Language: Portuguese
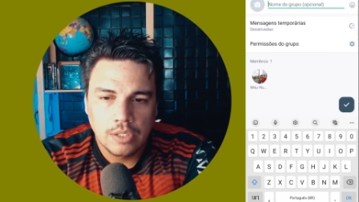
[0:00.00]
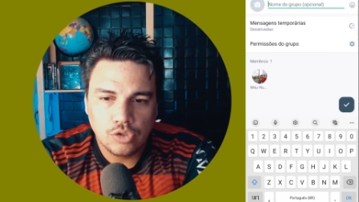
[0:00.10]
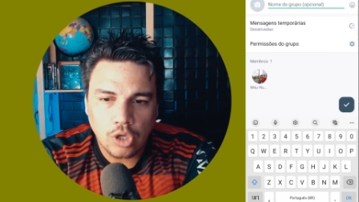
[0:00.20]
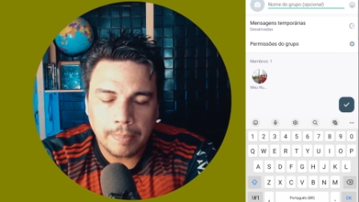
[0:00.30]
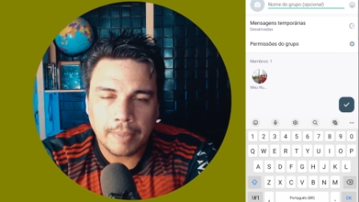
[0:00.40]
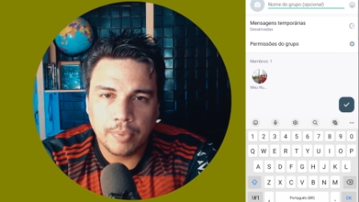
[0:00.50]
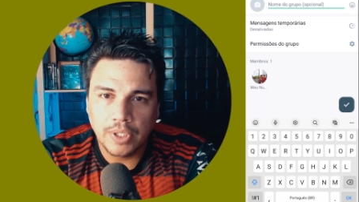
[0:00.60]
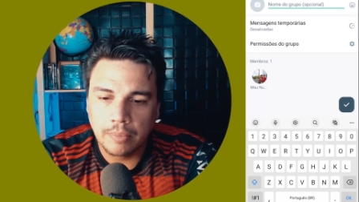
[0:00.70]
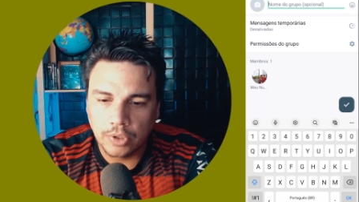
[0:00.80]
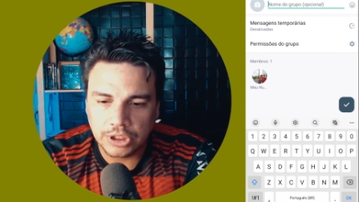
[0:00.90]
só para
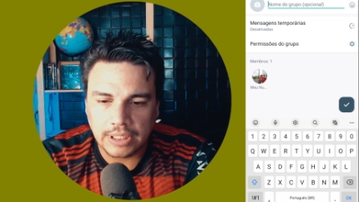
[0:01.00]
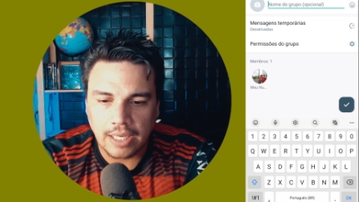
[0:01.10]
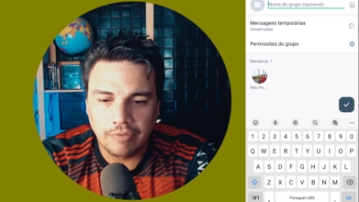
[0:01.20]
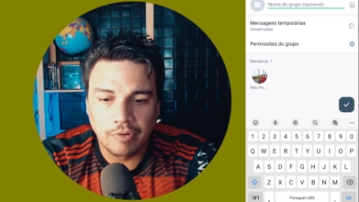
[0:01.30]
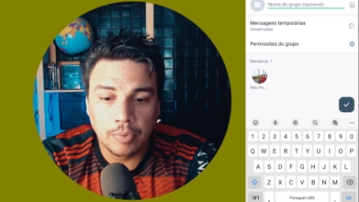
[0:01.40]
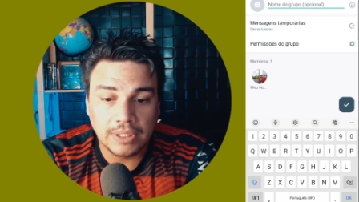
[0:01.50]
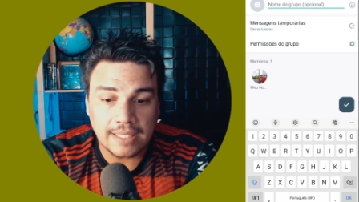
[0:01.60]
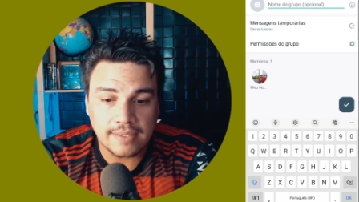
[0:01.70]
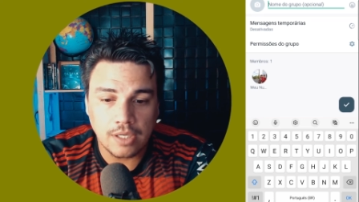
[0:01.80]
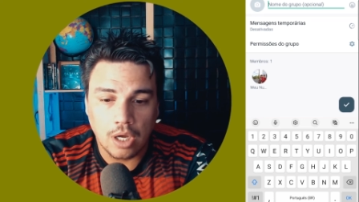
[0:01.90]
poder mostrar e eu vou
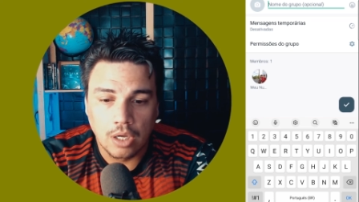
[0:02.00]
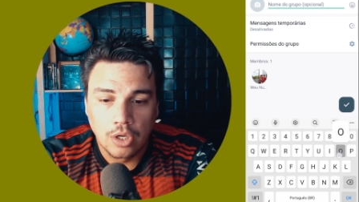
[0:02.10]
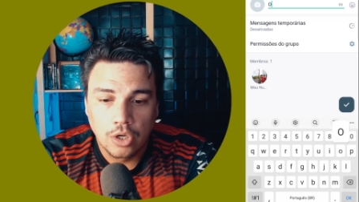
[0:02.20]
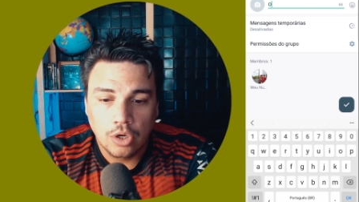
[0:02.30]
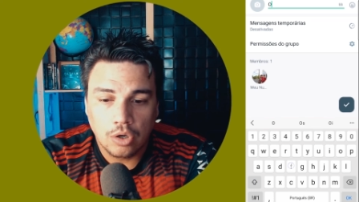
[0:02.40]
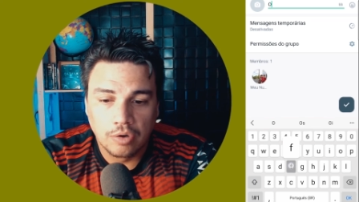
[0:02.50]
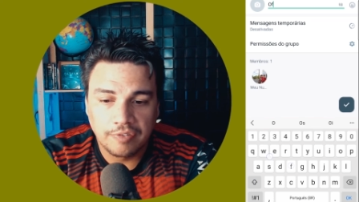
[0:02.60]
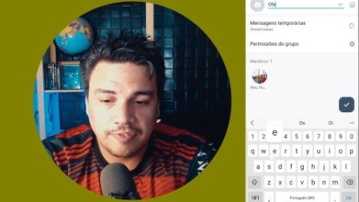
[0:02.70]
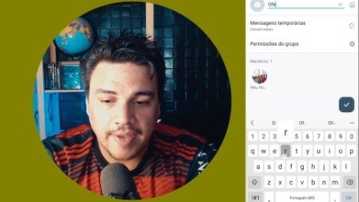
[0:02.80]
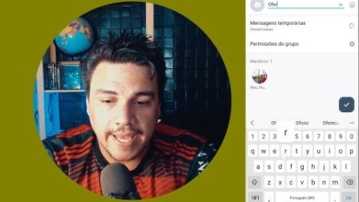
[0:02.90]
botar assim, ó,
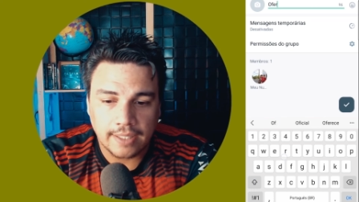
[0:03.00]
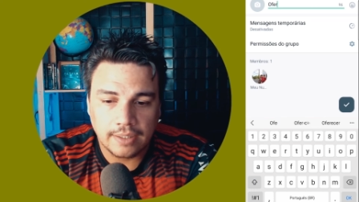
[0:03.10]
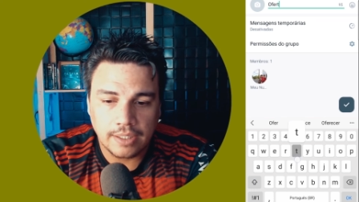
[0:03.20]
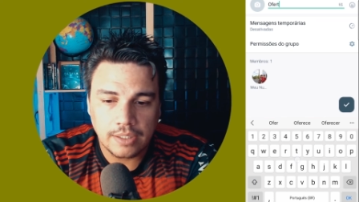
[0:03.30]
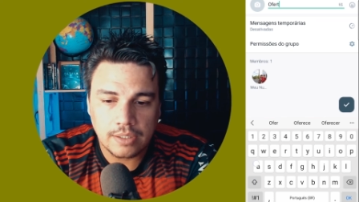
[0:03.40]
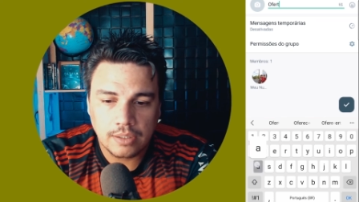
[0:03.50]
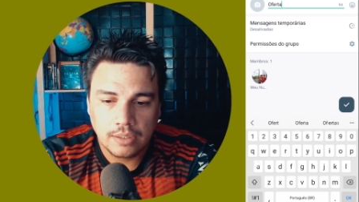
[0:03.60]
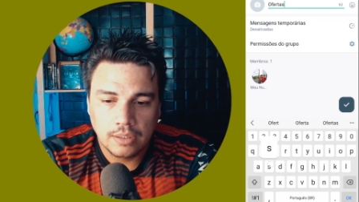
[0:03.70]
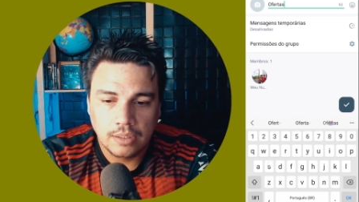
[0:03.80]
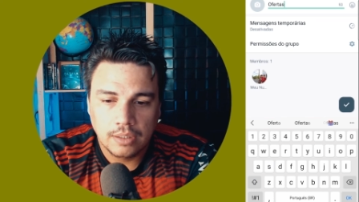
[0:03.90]
ofertas